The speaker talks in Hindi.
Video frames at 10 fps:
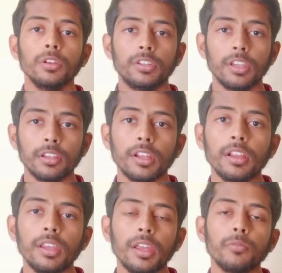सिग्नल
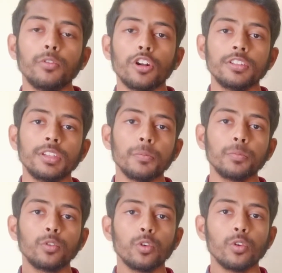ने
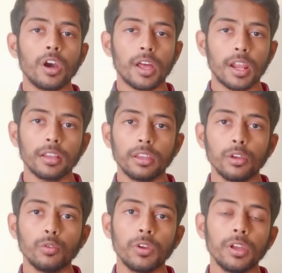व्हाट्सएप को हराते
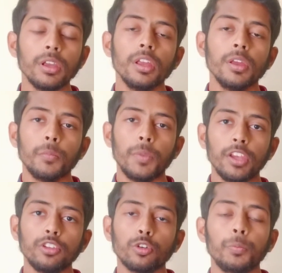हुए प्ले
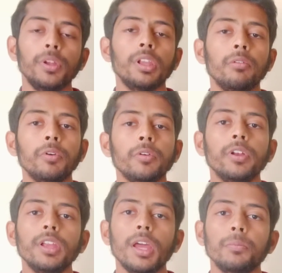स्टोर पर नंबर
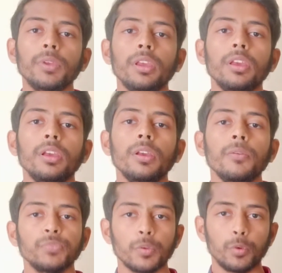वन ऐप
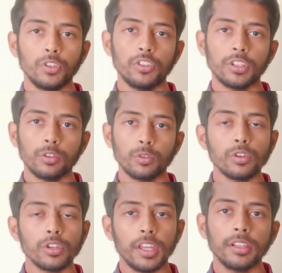के पोजीशन
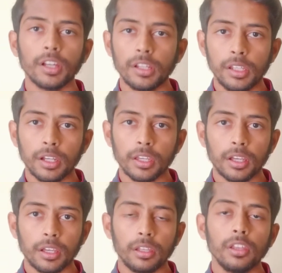को गेन कर लिया
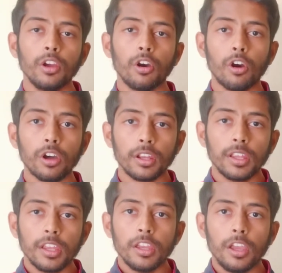गया है
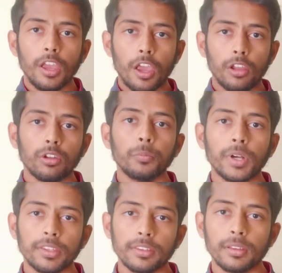और एलोन
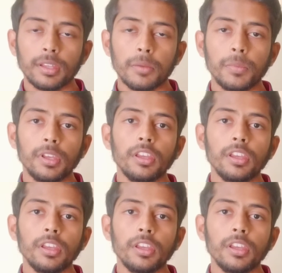मास्क ने भी